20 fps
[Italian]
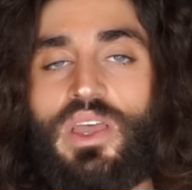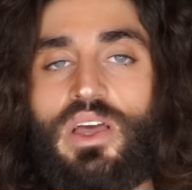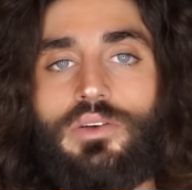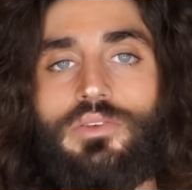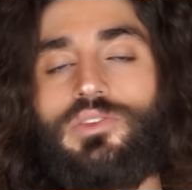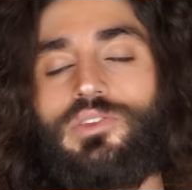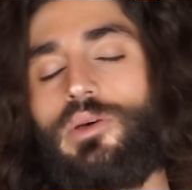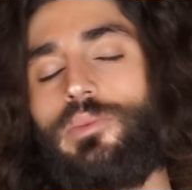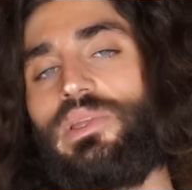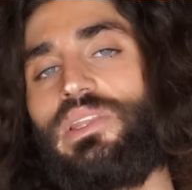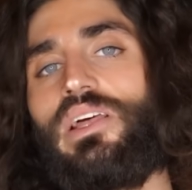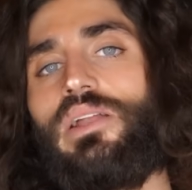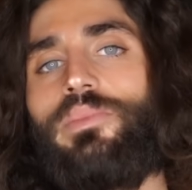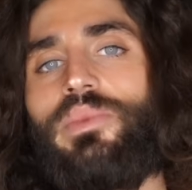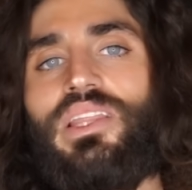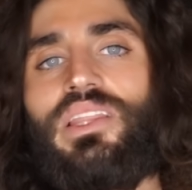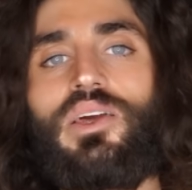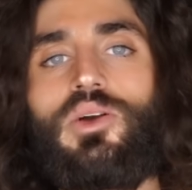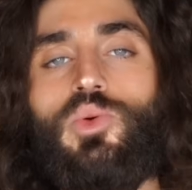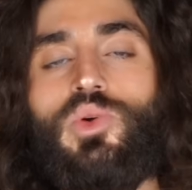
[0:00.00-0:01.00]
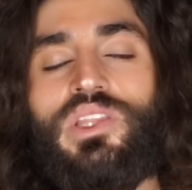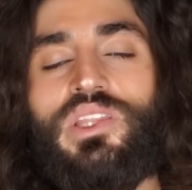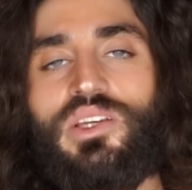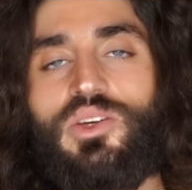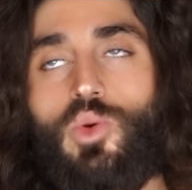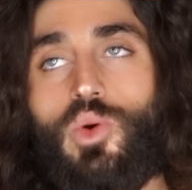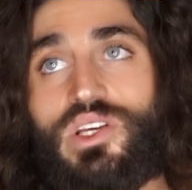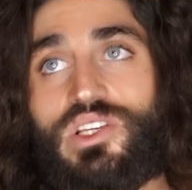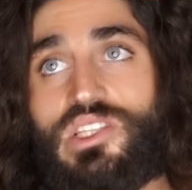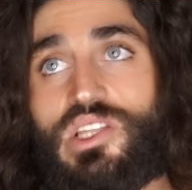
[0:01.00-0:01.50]
Fondamentalmente quindi
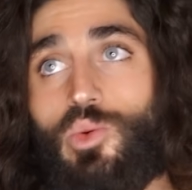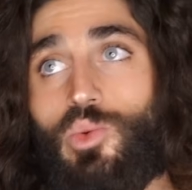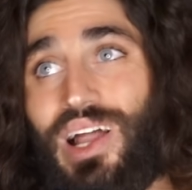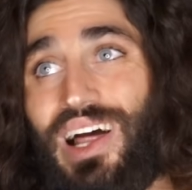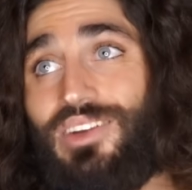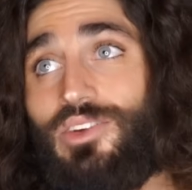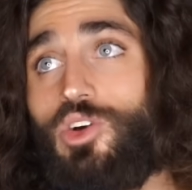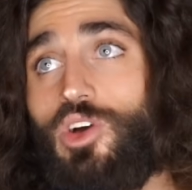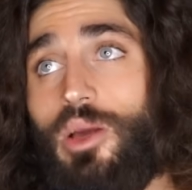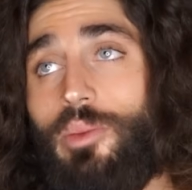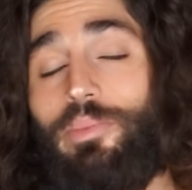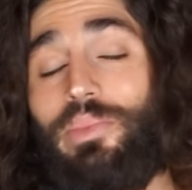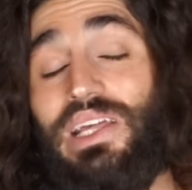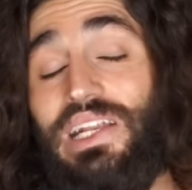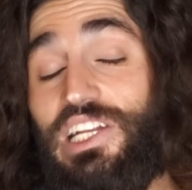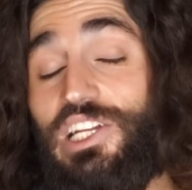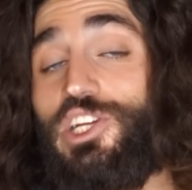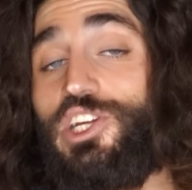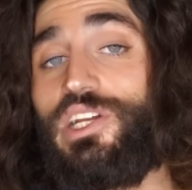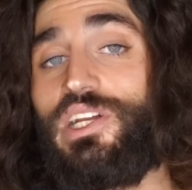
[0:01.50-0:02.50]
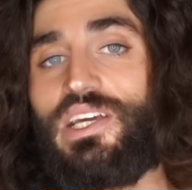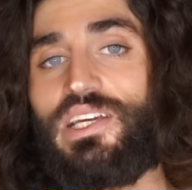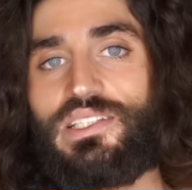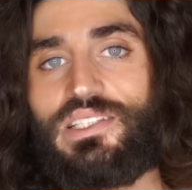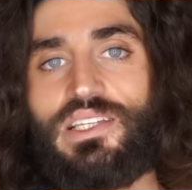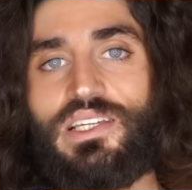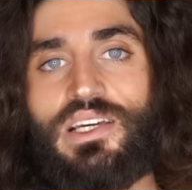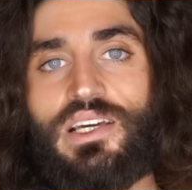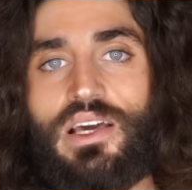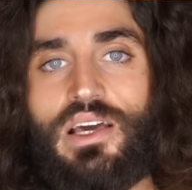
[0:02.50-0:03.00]
questo è un anno che per i
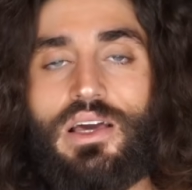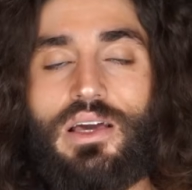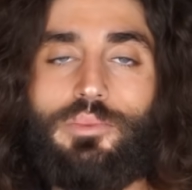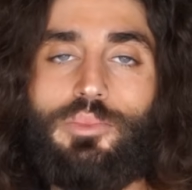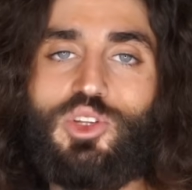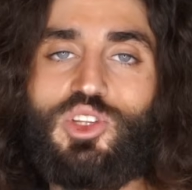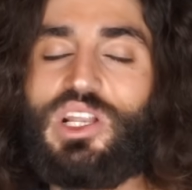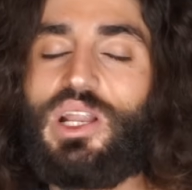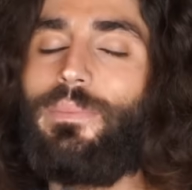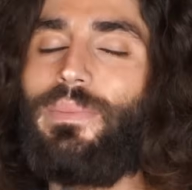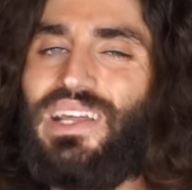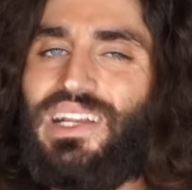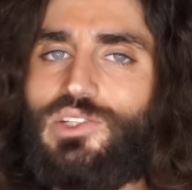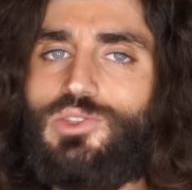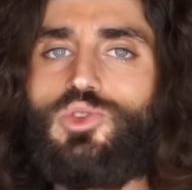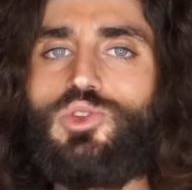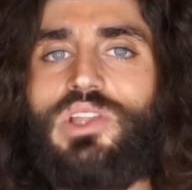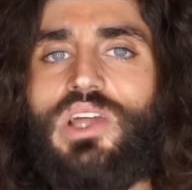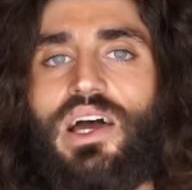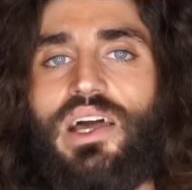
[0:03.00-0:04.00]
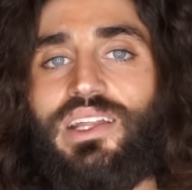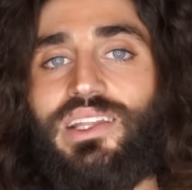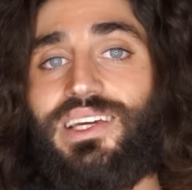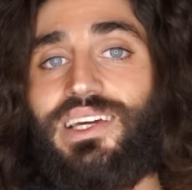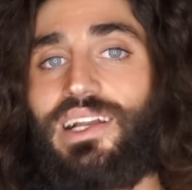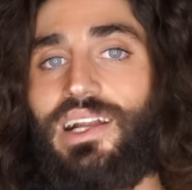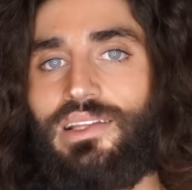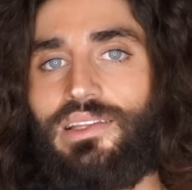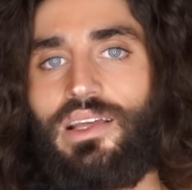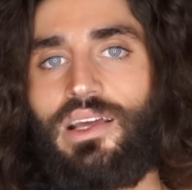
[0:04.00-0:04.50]
cinesi potrebbe risultare di
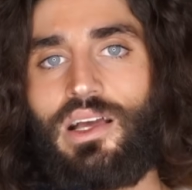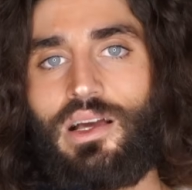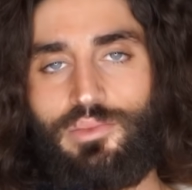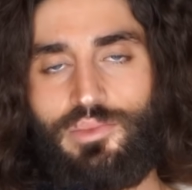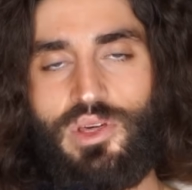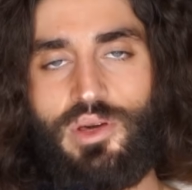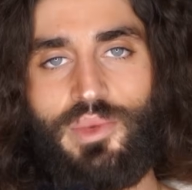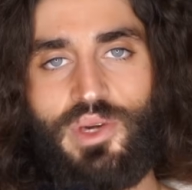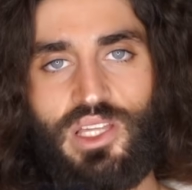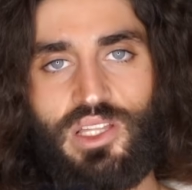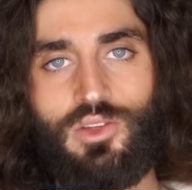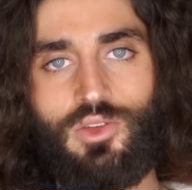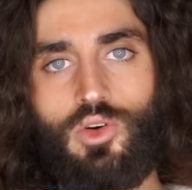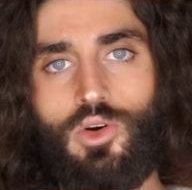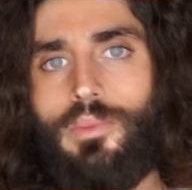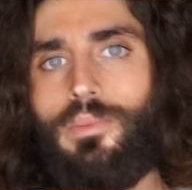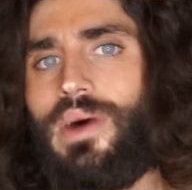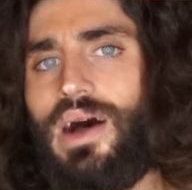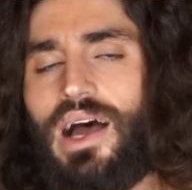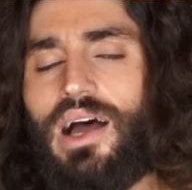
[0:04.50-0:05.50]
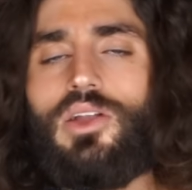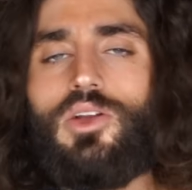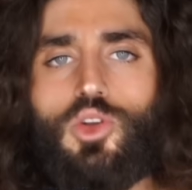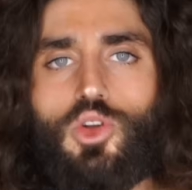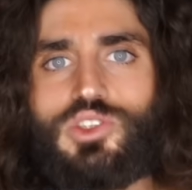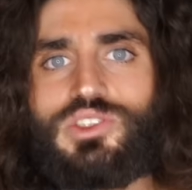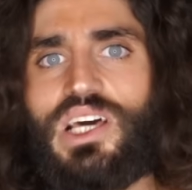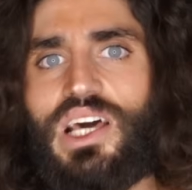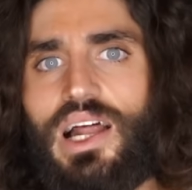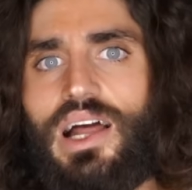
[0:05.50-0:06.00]
grande cambiamento, ma
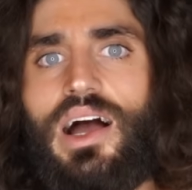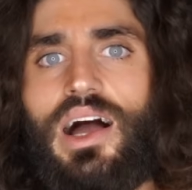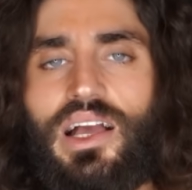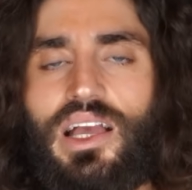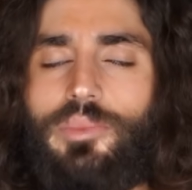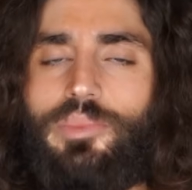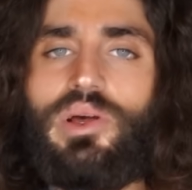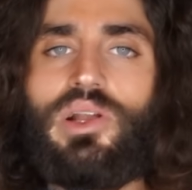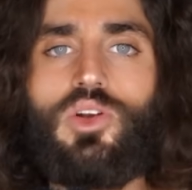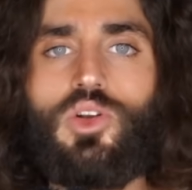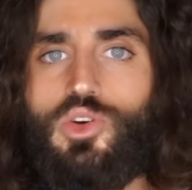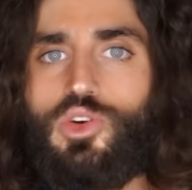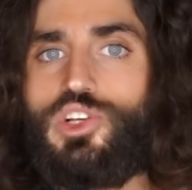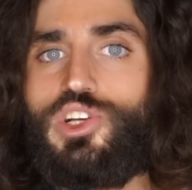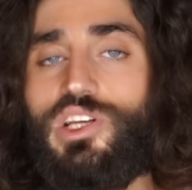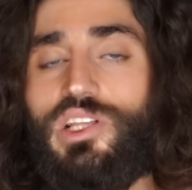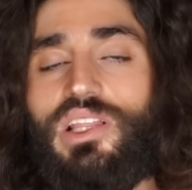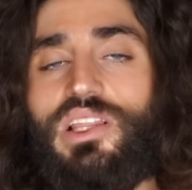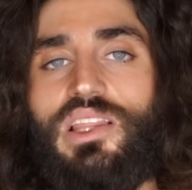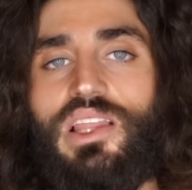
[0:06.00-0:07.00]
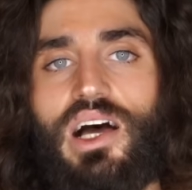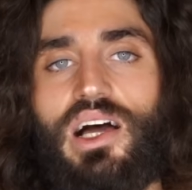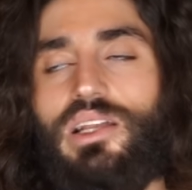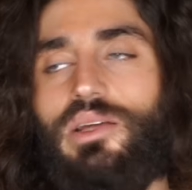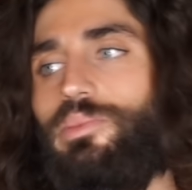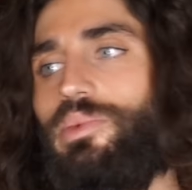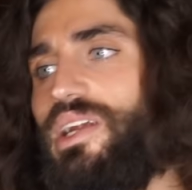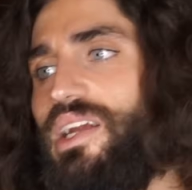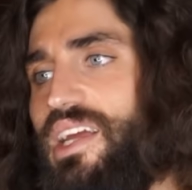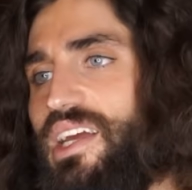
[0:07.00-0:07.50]
lo sarà anche per noi occidentali,
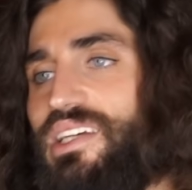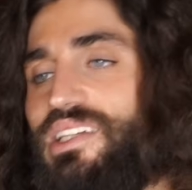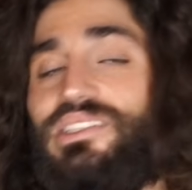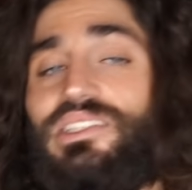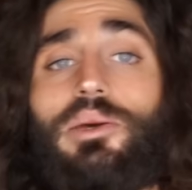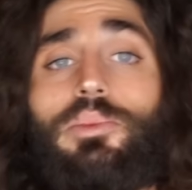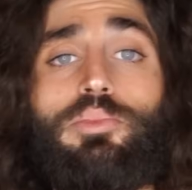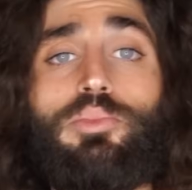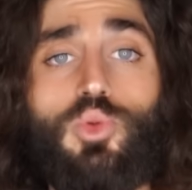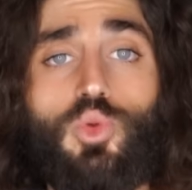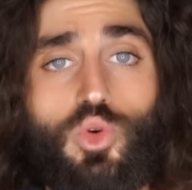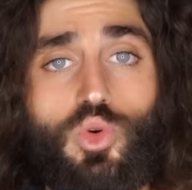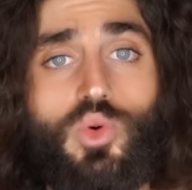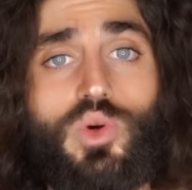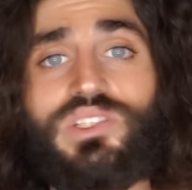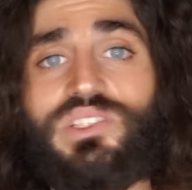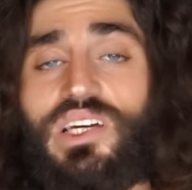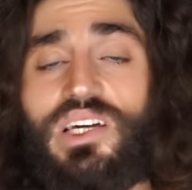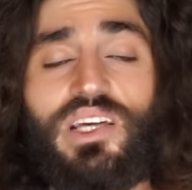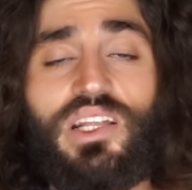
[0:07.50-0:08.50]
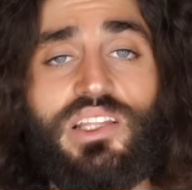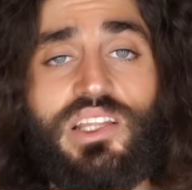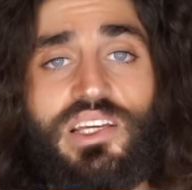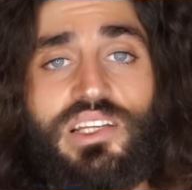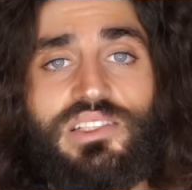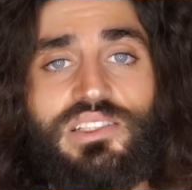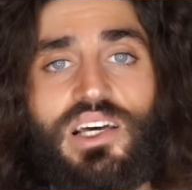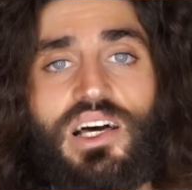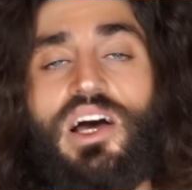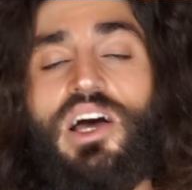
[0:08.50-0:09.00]
perché seppur questa
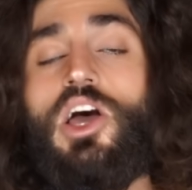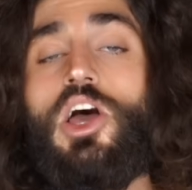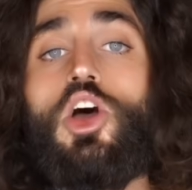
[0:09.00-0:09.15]
credenza